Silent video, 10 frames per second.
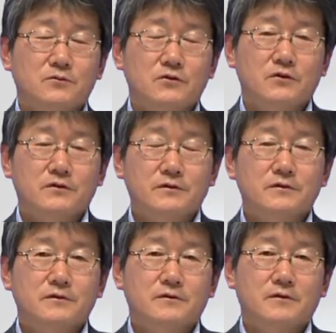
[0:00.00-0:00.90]

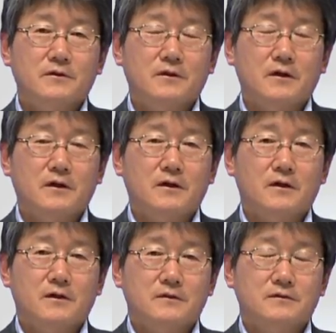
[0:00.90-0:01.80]
물론
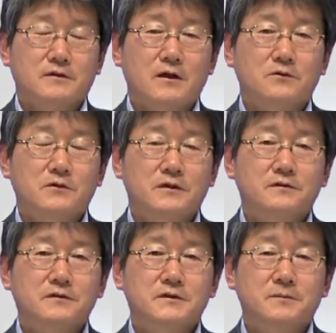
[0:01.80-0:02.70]
사용을
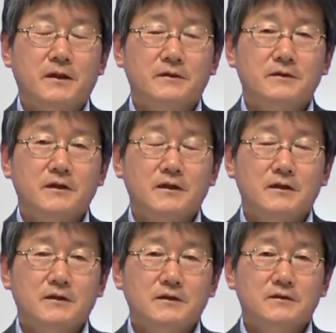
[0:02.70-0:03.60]
했었지만
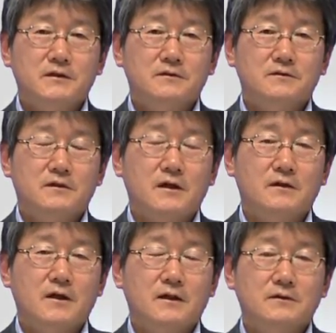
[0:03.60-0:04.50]
이제는
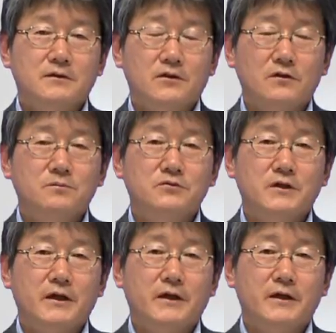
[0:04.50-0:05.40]
사회과학 여러
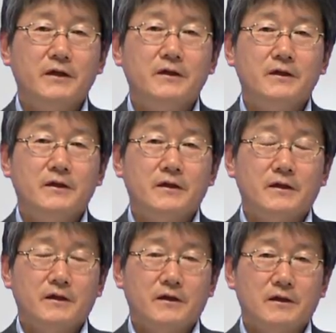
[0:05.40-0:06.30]
분야에
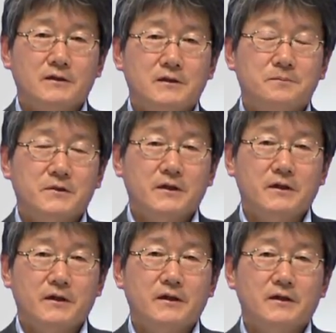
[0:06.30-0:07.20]

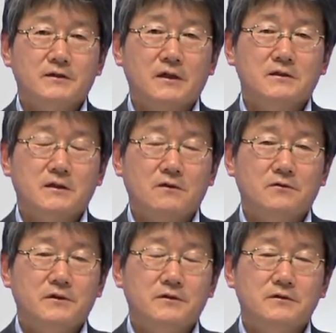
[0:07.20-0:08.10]
깊게 자리
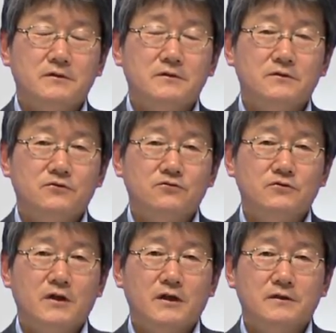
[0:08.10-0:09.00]
잡고 있는
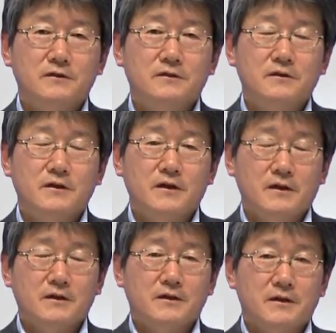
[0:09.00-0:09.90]
중요한
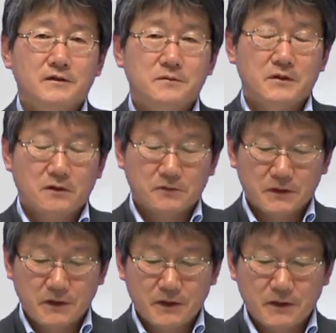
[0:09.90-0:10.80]
개념이라고
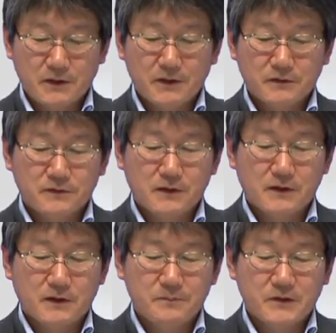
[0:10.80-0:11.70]
이렇게
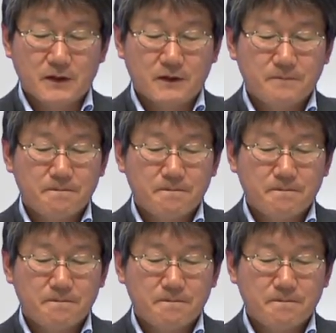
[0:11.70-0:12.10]
생각합니다.